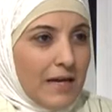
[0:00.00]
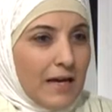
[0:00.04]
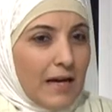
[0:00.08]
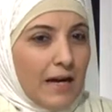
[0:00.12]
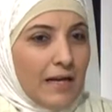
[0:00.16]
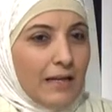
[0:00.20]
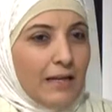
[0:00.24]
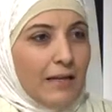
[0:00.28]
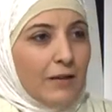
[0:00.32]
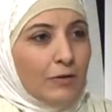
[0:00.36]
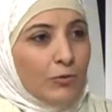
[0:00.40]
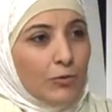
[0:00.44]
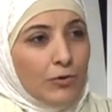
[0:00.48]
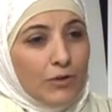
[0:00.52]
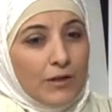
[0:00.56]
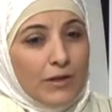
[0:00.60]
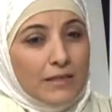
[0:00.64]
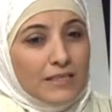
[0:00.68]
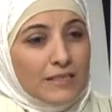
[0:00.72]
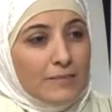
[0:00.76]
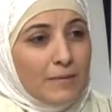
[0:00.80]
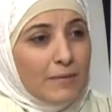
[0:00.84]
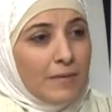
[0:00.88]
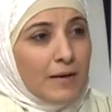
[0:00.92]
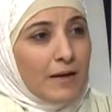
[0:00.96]
هلا
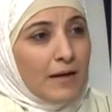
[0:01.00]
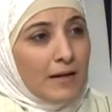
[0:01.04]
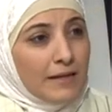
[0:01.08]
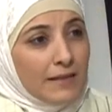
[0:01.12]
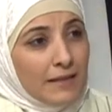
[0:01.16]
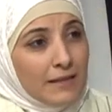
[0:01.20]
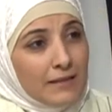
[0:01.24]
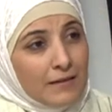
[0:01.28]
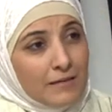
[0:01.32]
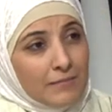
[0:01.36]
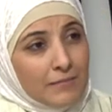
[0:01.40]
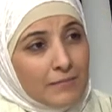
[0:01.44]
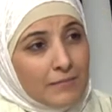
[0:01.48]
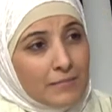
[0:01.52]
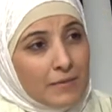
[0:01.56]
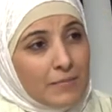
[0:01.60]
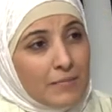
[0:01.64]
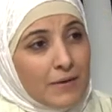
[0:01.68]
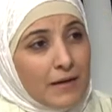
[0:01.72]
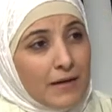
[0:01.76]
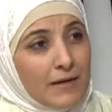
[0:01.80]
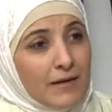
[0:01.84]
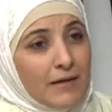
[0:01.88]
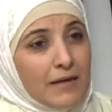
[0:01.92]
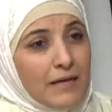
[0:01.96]
القرحه سببها احيانا
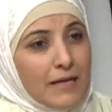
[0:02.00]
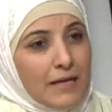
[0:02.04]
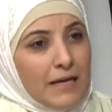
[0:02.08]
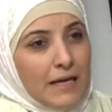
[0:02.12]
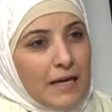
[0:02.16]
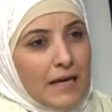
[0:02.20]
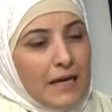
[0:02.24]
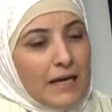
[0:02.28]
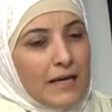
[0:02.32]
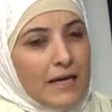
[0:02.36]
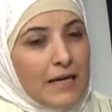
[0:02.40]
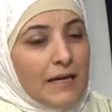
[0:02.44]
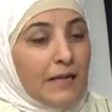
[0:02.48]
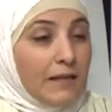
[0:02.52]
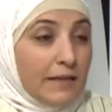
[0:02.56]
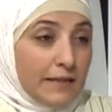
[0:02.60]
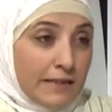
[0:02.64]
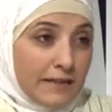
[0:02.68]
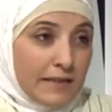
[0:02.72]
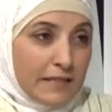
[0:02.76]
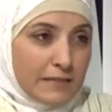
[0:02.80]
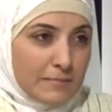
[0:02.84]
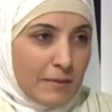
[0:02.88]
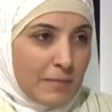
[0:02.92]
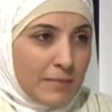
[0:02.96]
بيبقى آه،
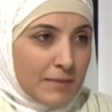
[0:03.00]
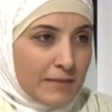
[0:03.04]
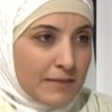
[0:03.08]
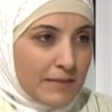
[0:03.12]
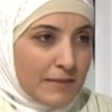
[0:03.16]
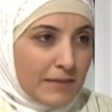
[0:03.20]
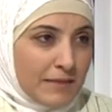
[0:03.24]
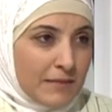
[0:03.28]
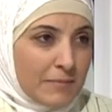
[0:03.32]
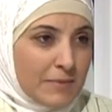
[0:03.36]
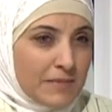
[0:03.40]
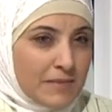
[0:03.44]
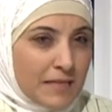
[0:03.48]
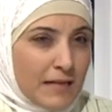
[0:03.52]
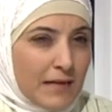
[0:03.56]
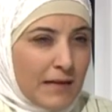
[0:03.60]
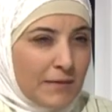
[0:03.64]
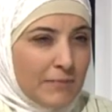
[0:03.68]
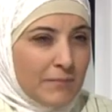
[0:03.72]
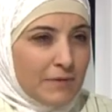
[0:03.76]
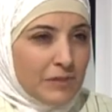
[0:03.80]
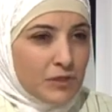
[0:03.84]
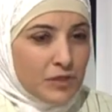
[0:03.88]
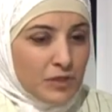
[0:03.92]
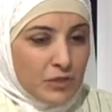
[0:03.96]
يعني اسباب كثيره بس
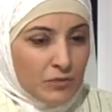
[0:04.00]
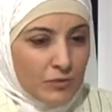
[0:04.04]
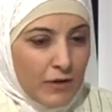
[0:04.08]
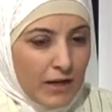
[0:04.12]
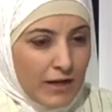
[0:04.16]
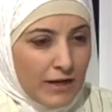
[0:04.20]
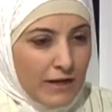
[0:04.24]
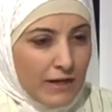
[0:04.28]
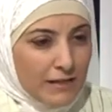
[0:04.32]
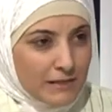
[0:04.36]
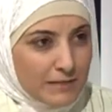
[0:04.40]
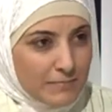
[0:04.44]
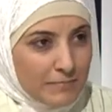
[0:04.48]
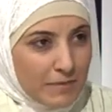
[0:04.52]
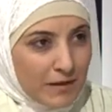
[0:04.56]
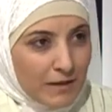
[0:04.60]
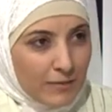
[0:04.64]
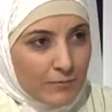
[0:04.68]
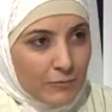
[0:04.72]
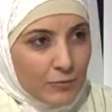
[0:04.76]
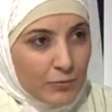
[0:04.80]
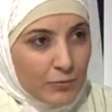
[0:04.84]
اهم شيء انه هاي الاسباب